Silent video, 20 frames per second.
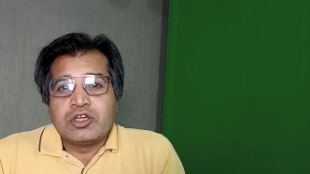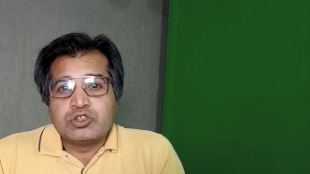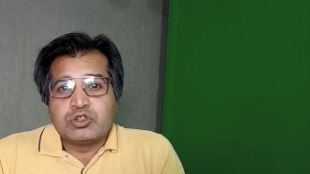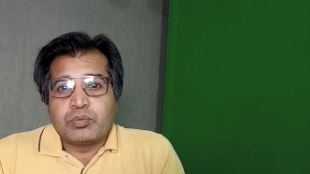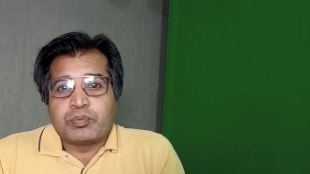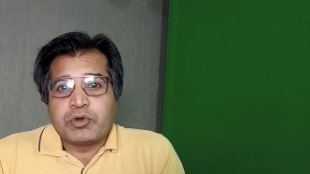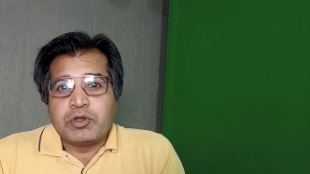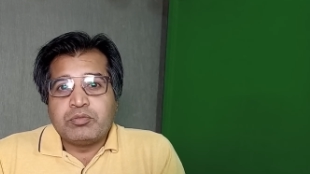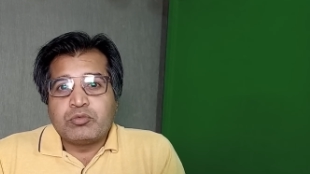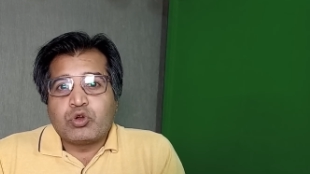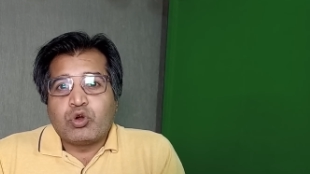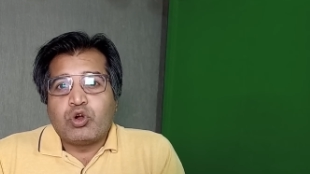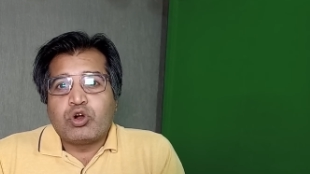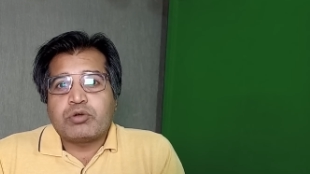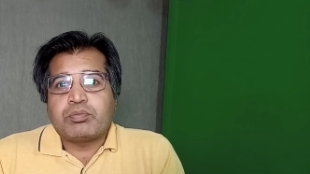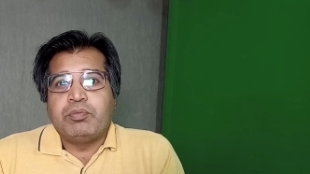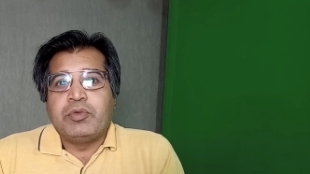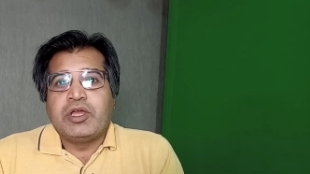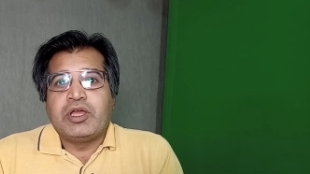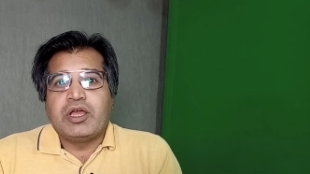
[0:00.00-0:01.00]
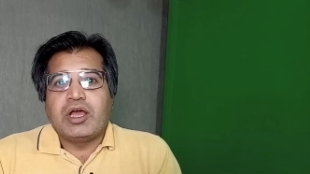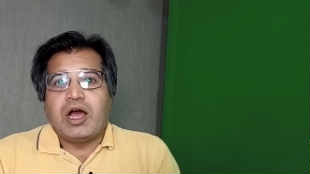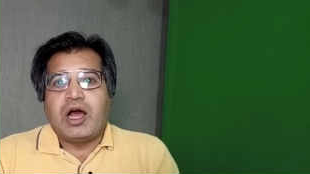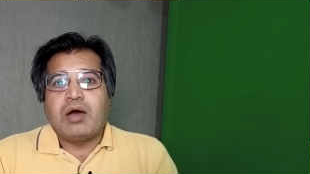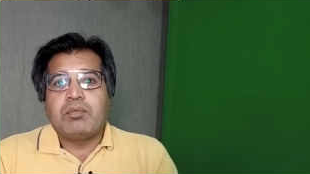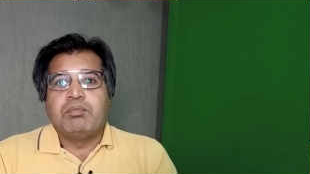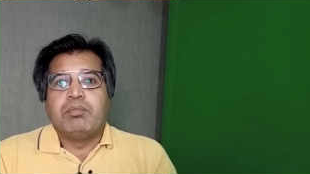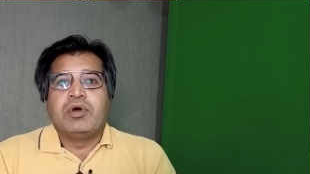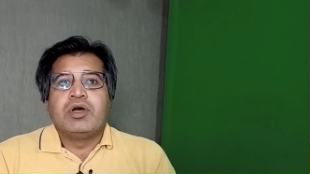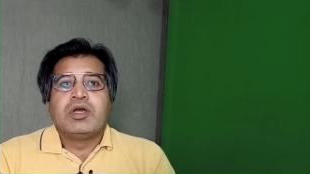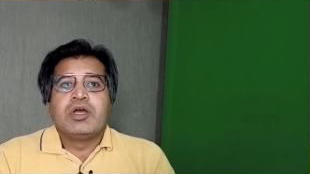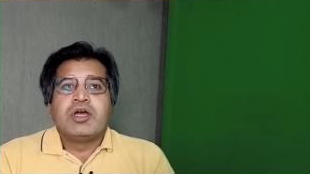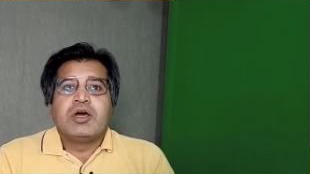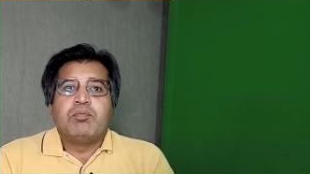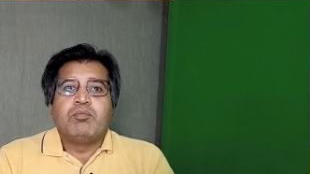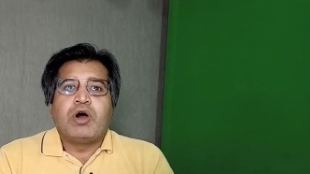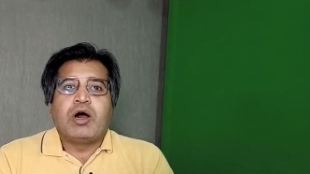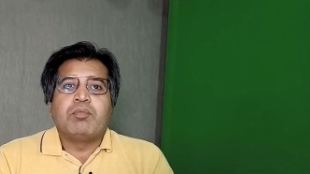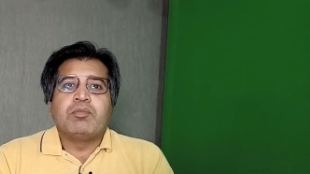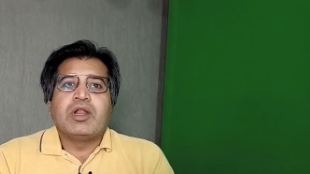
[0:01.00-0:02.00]
सुप्रीम कोर्ट में अब
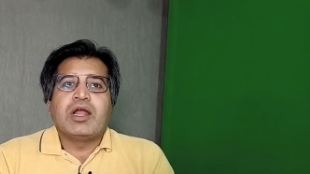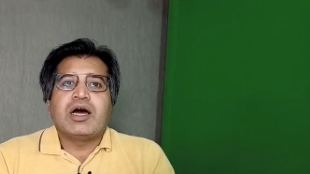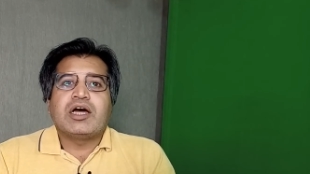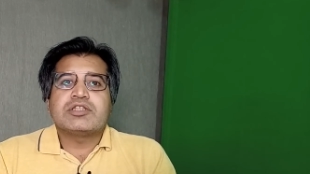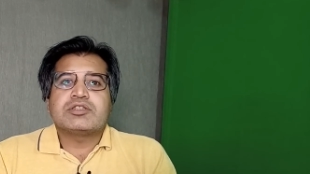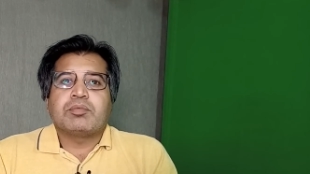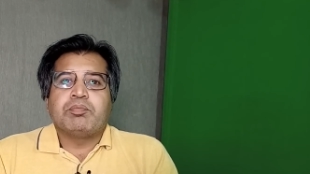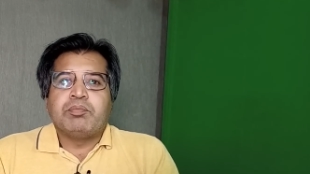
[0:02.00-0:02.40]
मामला